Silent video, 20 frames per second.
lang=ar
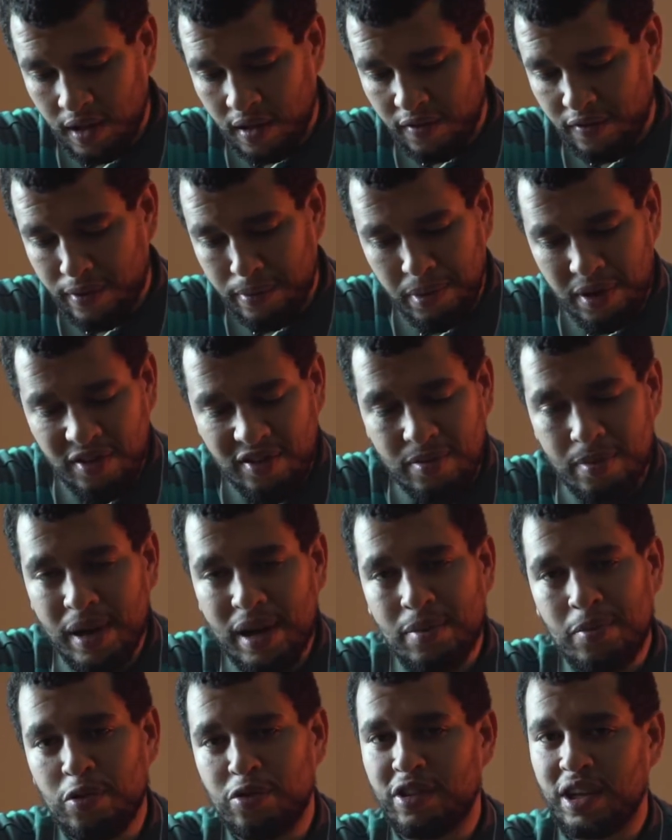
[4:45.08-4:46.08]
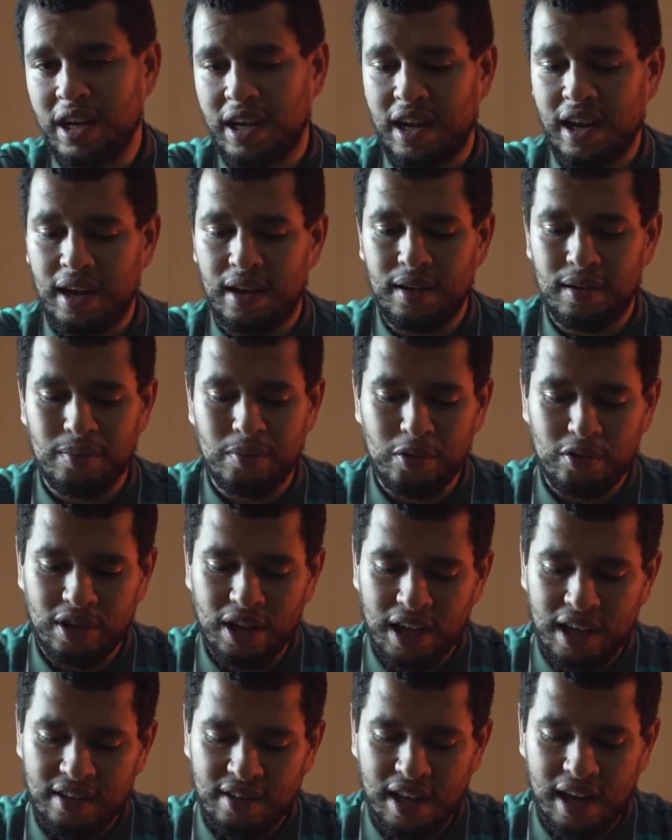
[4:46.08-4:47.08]
فبالنسبه للموسيقى
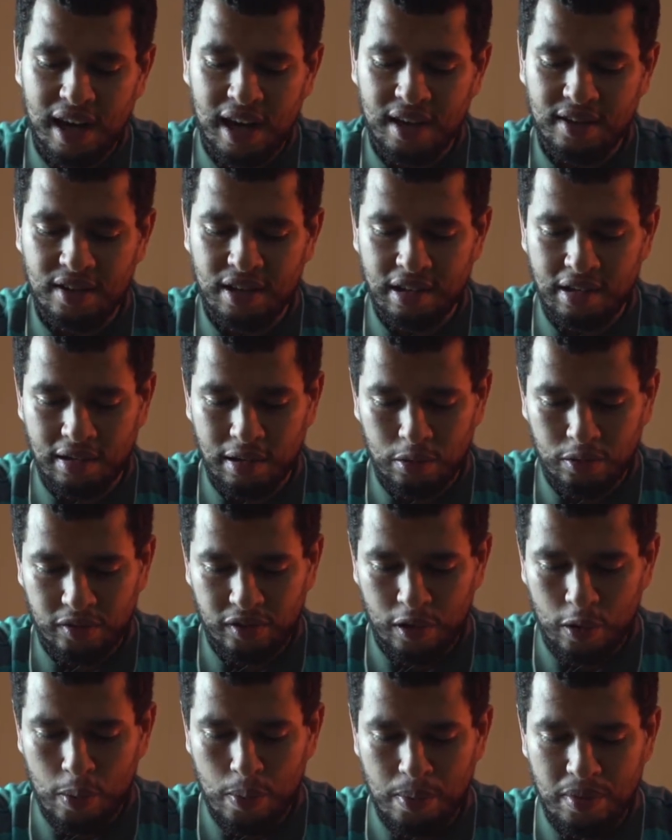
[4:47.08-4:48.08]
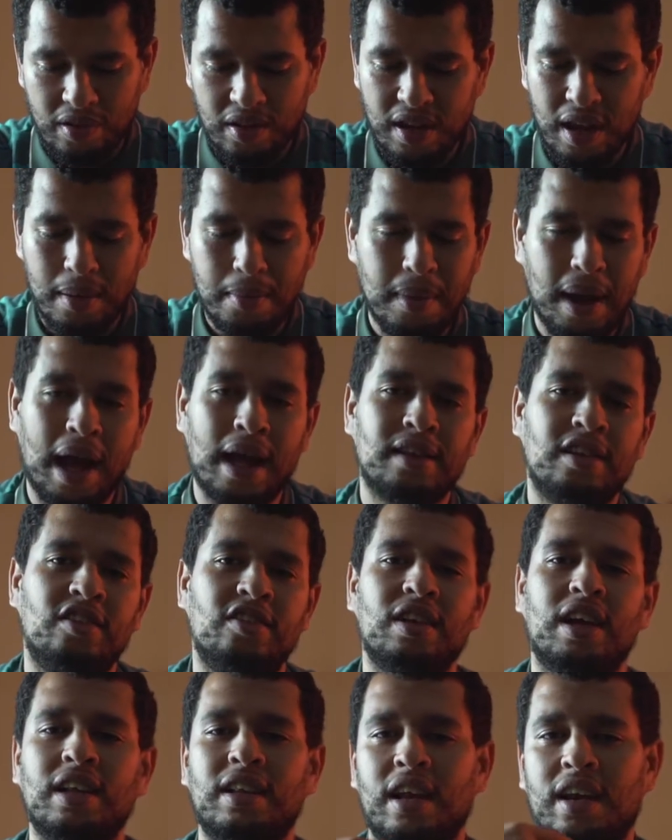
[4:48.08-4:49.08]
موسيقى صراحه الصوت فيهم مزيان ما
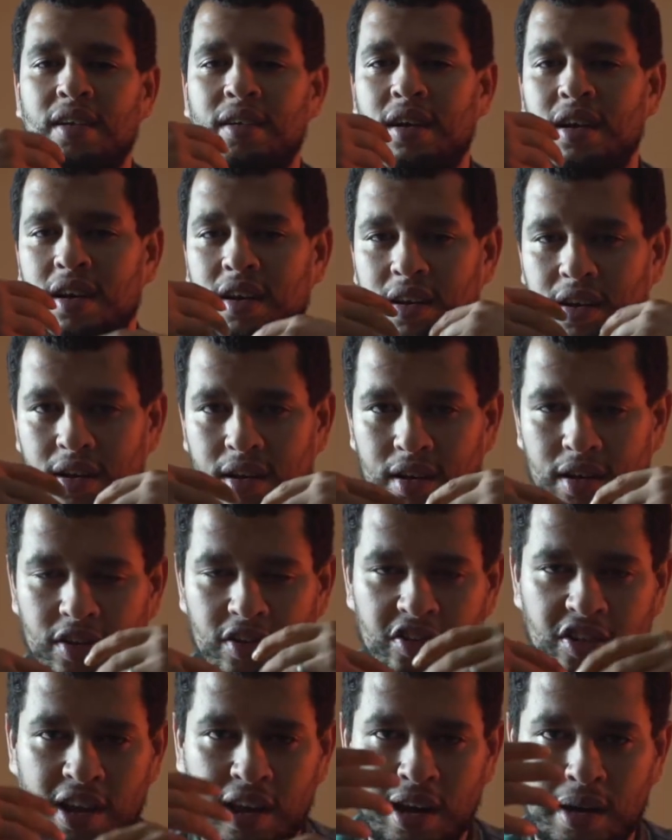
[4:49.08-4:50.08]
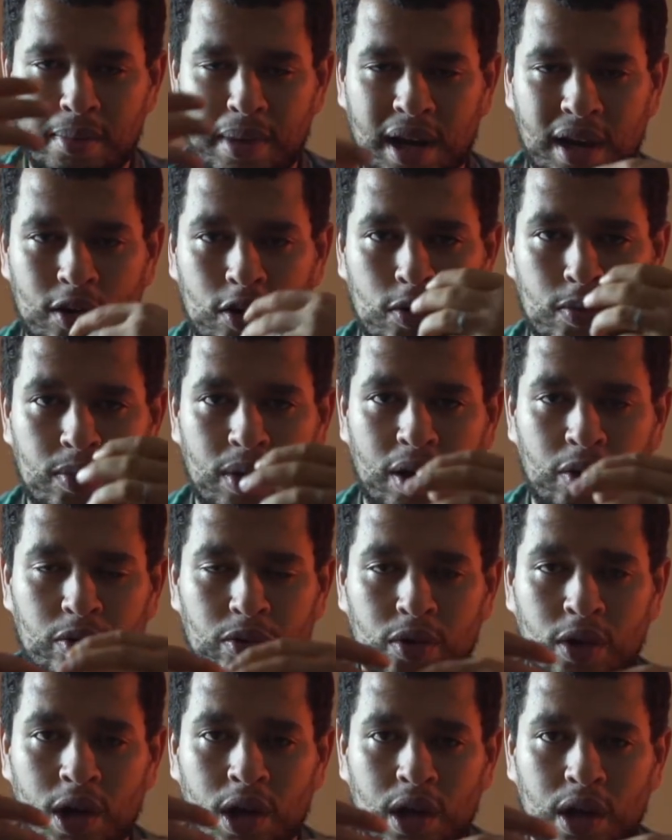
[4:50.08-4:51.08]
غاديش نقدر نشاري معكم او
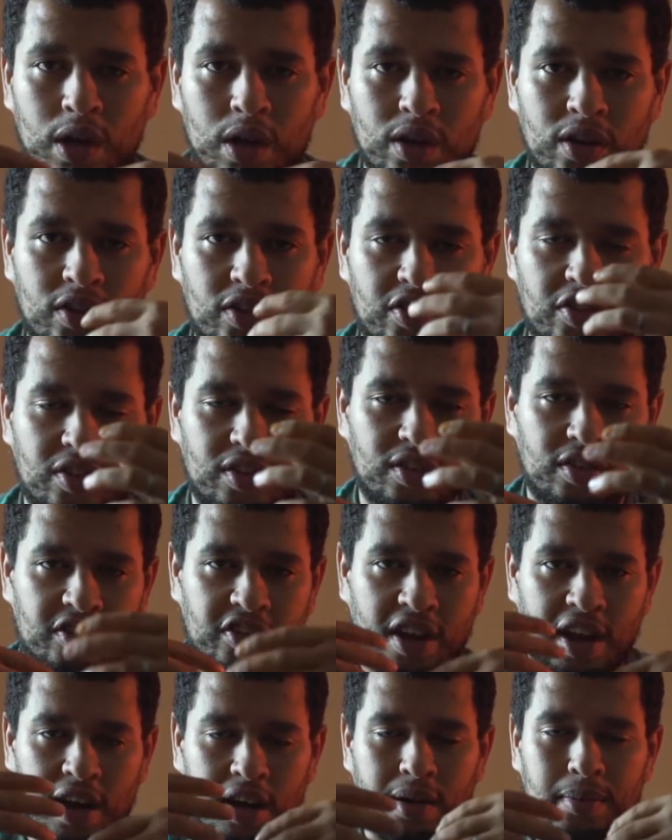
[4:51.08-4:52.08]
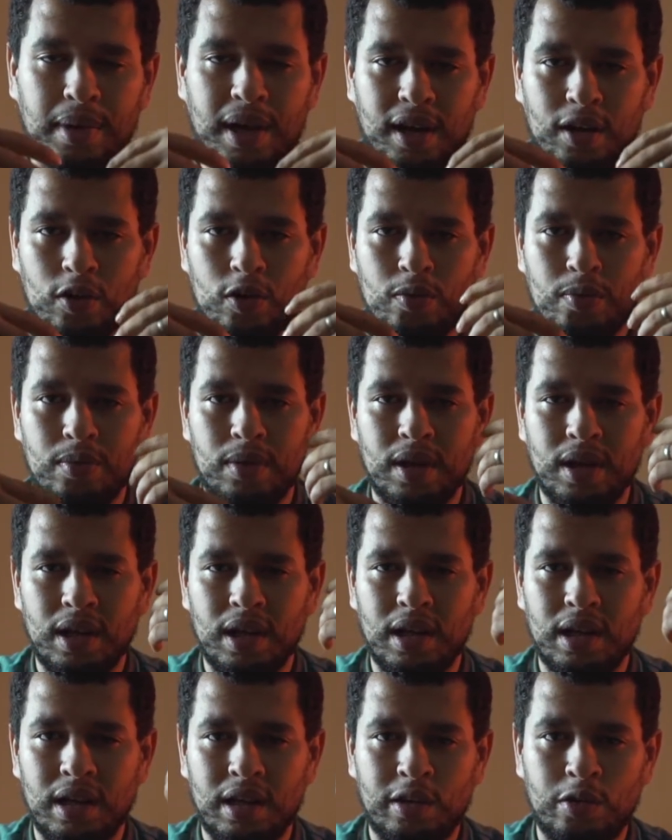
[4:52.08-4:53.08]
نشارك معكم
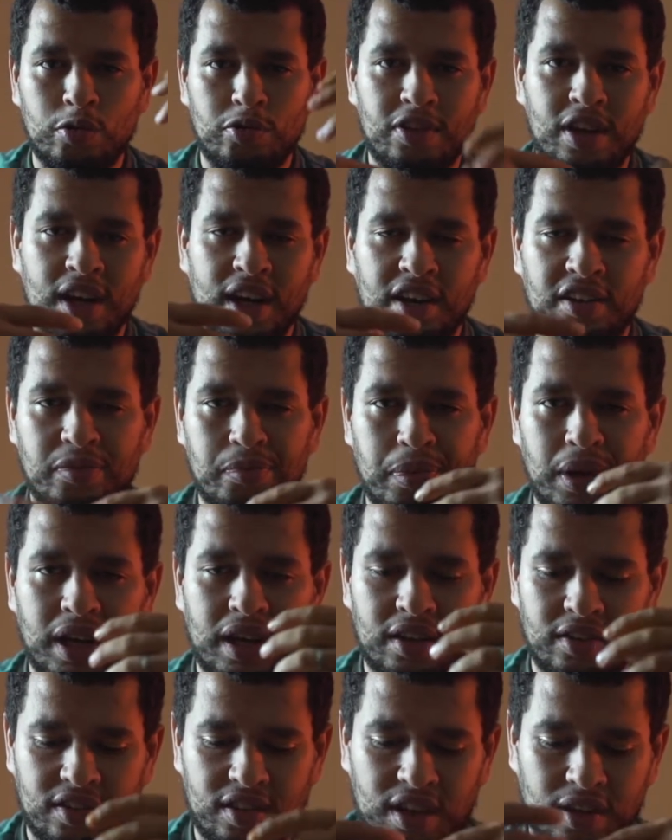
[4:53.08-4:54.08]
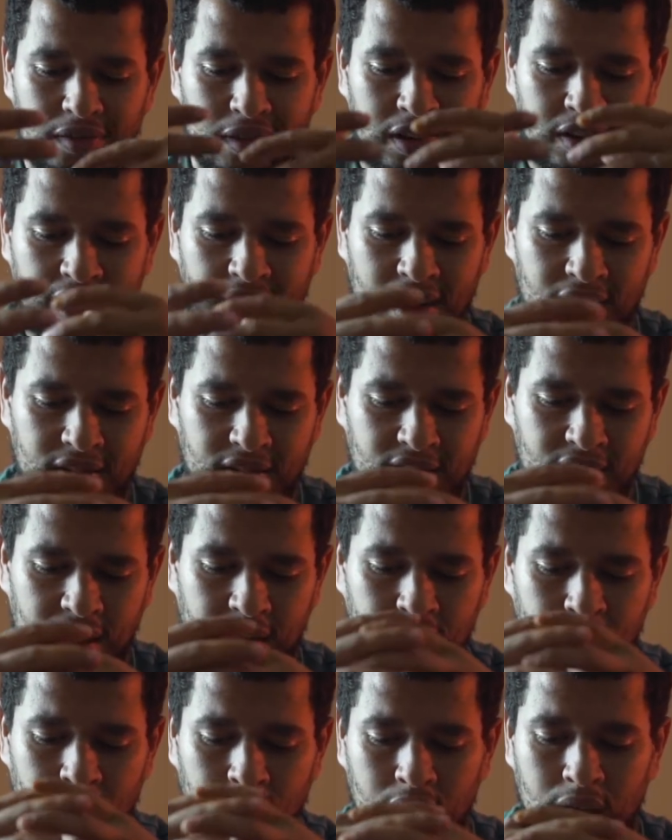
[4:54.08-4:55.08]
آه، اليوزر اكسبيرينس كيفاش كانت
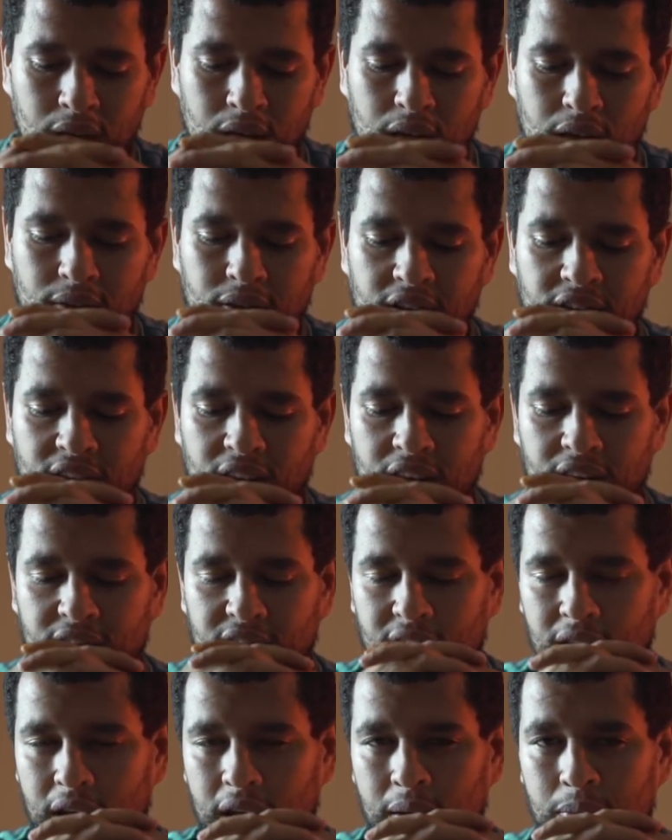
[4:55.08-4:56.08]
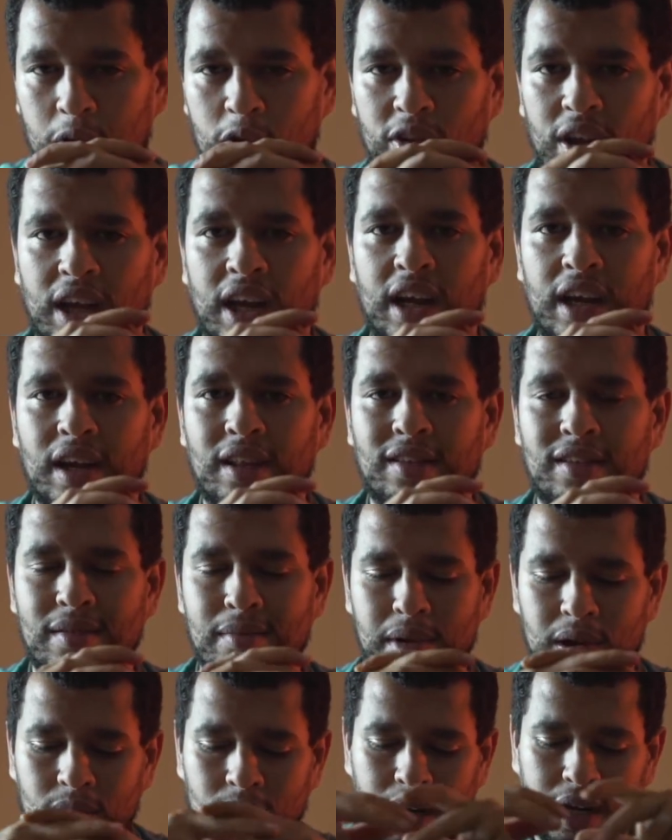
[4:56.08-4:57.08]
كيفاش كانت الموسيقى
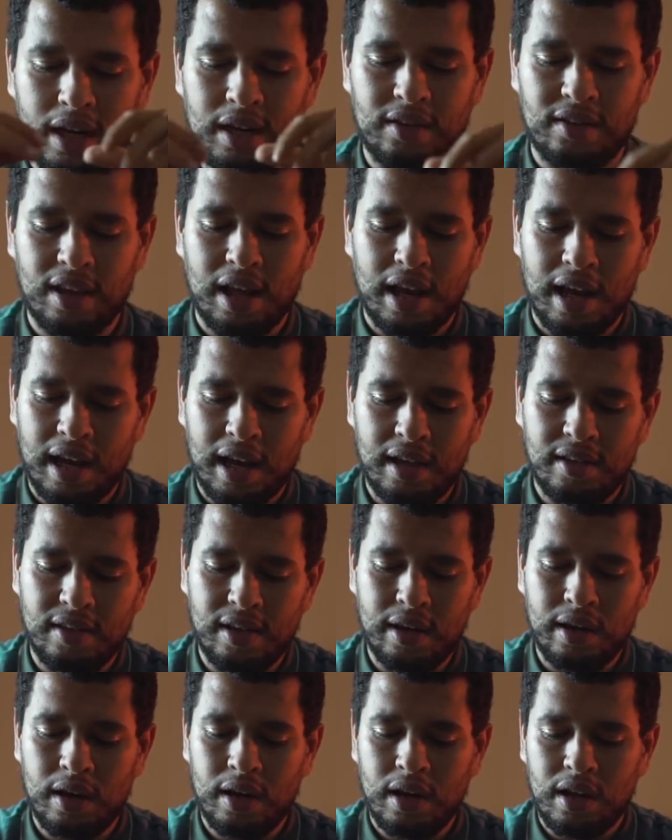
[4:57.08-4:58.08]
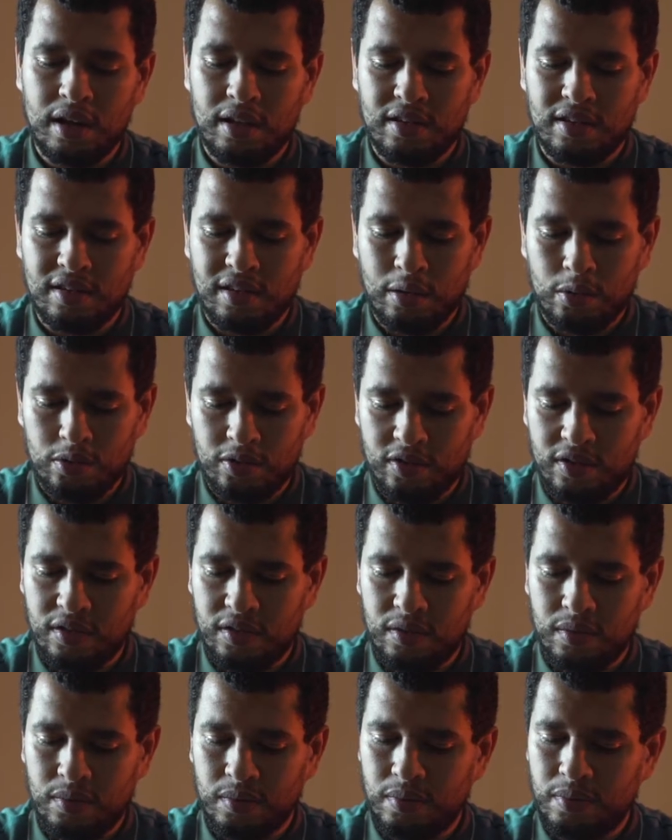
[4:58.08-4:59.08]
كتسمع ولكن صراحه الصوت